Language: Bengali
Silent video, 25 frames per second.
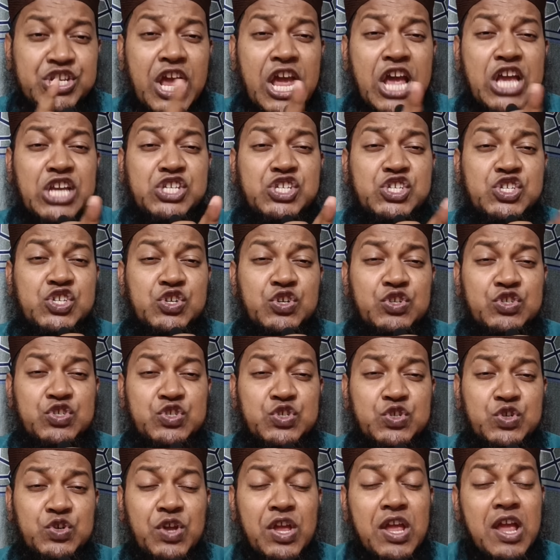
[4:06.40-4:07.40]
শেষ
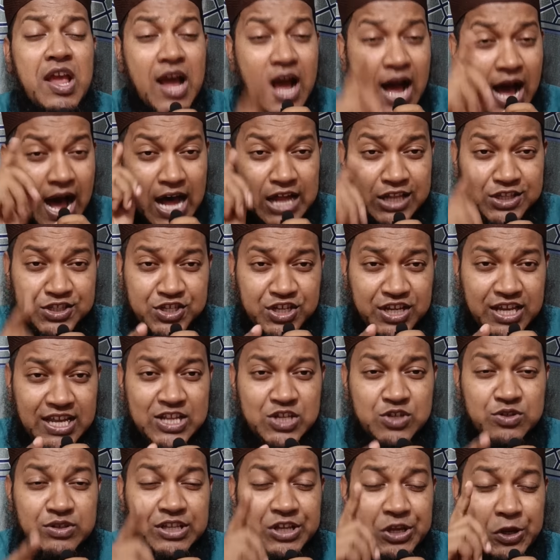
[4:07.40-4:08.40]
সুযোগ
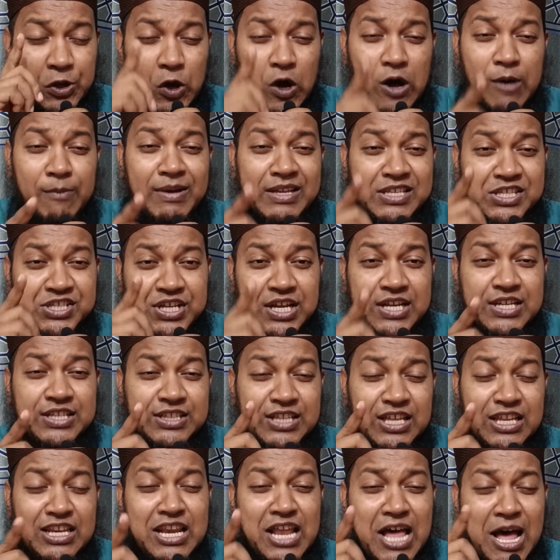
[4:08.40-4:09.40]
আজকে যদি ক্ষমা
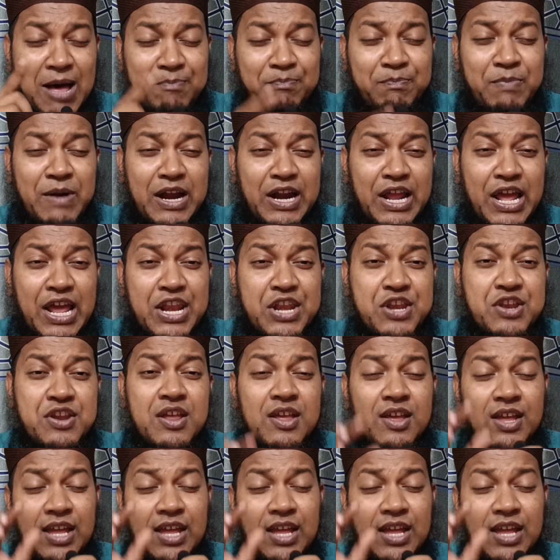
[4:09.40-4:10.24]
চাইতে না পারেন